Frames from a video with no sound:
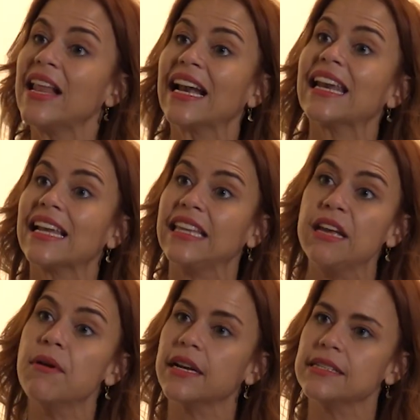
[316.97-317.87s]
de la
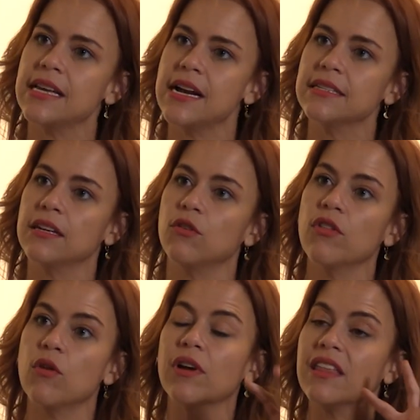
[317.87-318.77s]
narrativa que se hace,
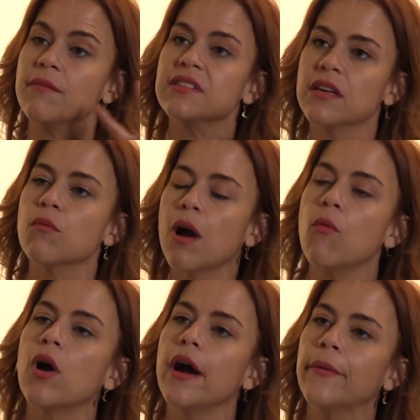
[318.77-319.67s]
¿no? De lo que debe ser un
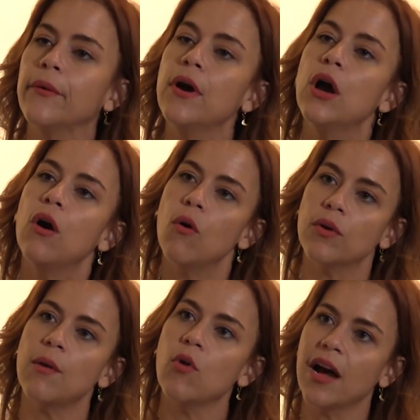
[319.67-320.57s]
abogado o
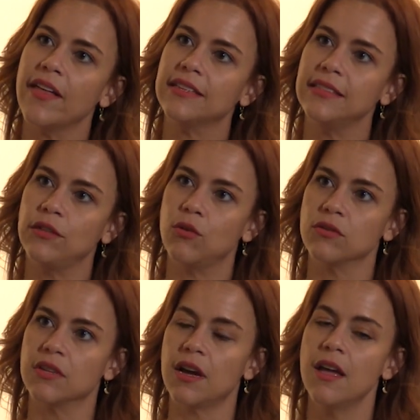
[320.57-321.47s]
una abogada
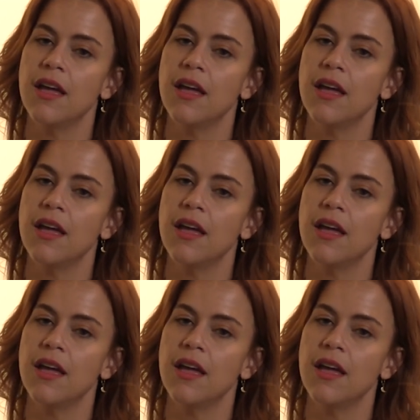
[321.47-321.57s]
exitosa.